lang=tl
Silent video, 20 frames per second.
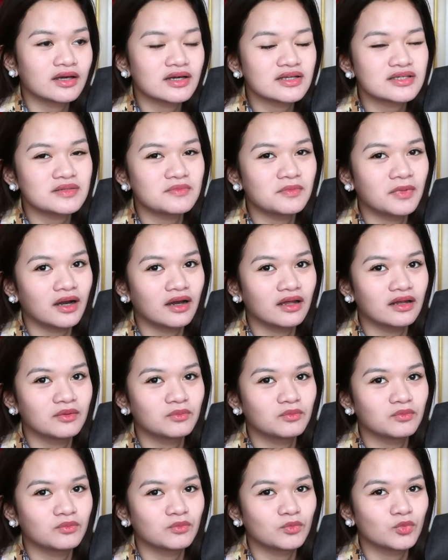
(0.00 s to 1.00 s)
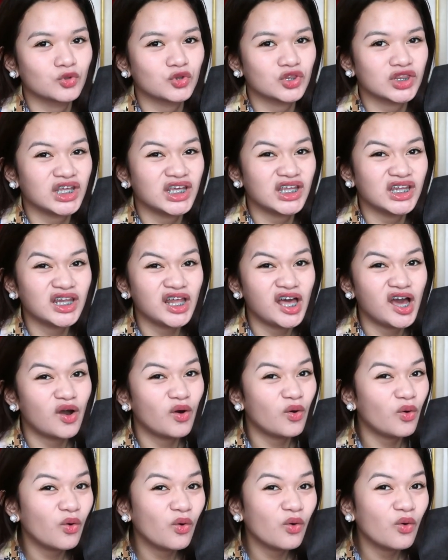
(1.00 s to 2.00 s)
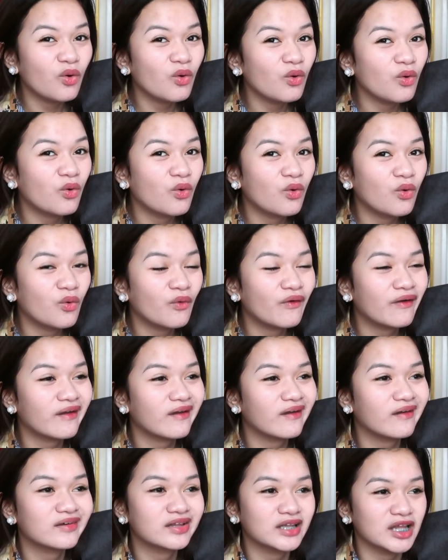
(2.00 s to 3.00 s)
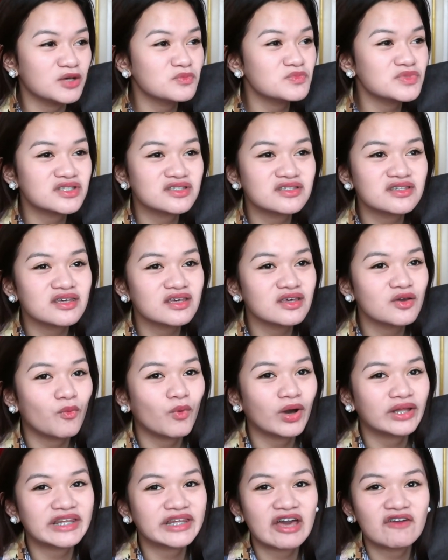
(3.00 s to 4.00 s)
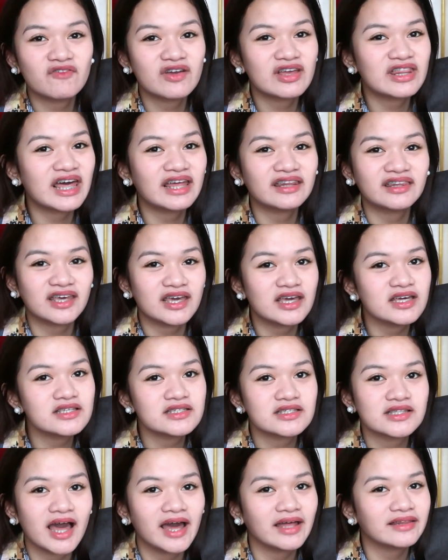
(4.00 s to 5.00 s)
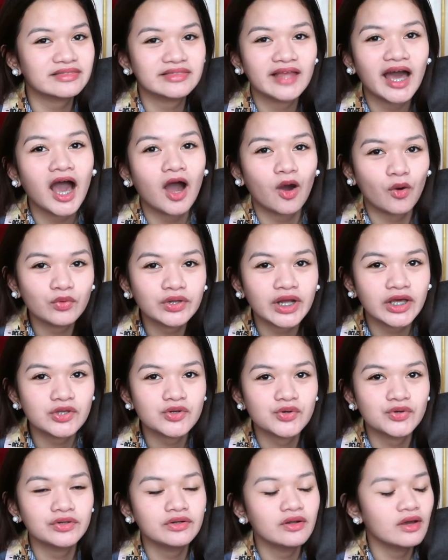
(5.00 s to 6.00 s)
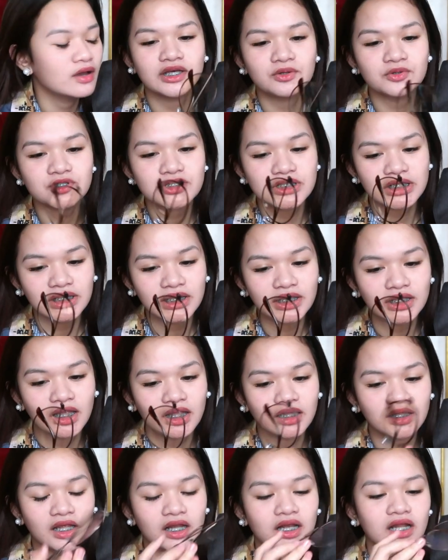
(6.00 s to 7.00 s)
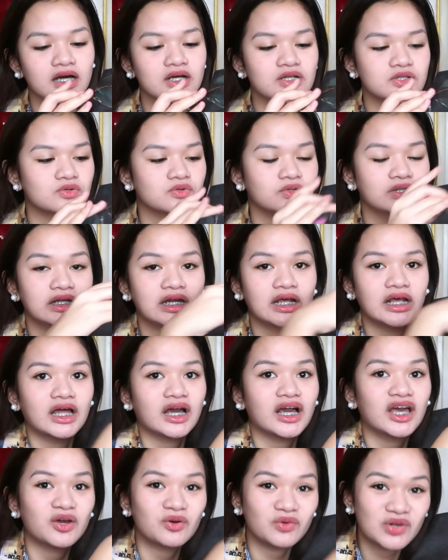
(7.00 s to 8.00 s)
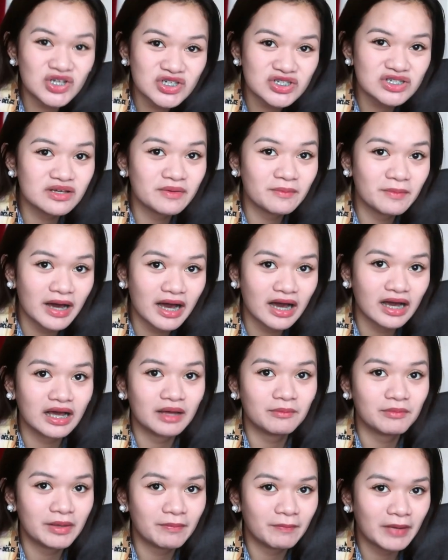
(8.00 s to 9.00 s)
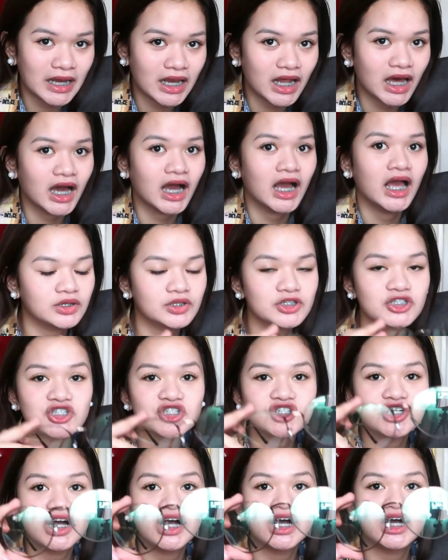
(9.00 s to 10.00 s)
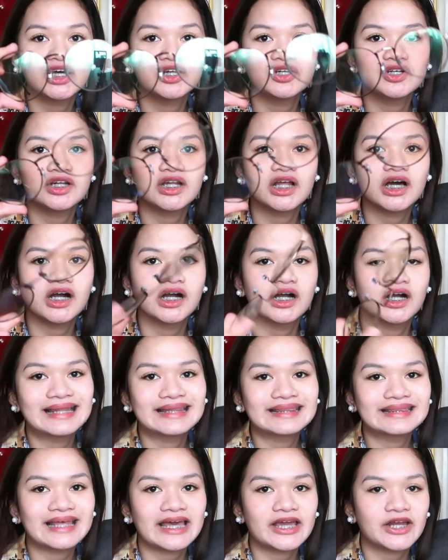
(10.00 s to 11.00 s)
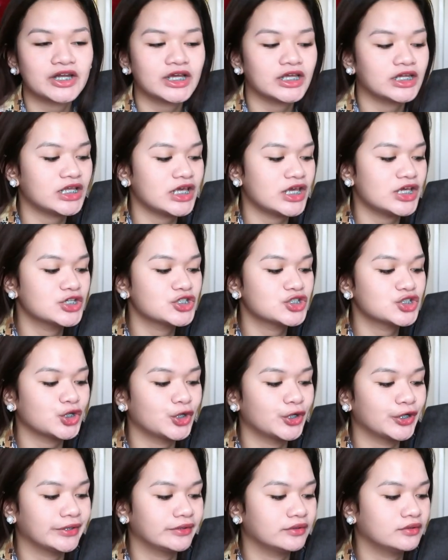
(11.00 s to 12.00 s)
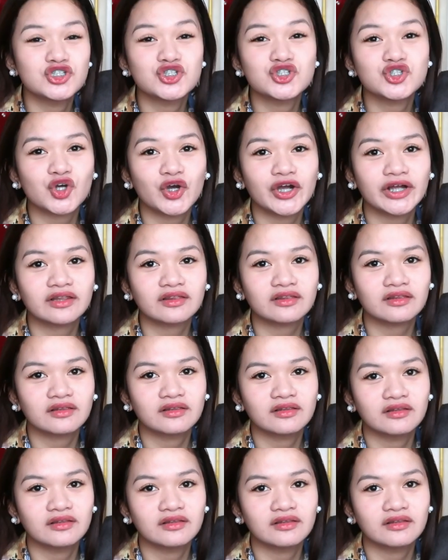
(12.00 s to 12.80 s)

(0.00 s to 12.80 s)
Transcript: kasi makalimutin ako clumsy, whatever that is, lahat na ako na yun. Hindi ko siya nadadala, so nilalagay ko na siya sa bag, gabi pa lang. Ito siya, ano lang, anti-radiation. In short,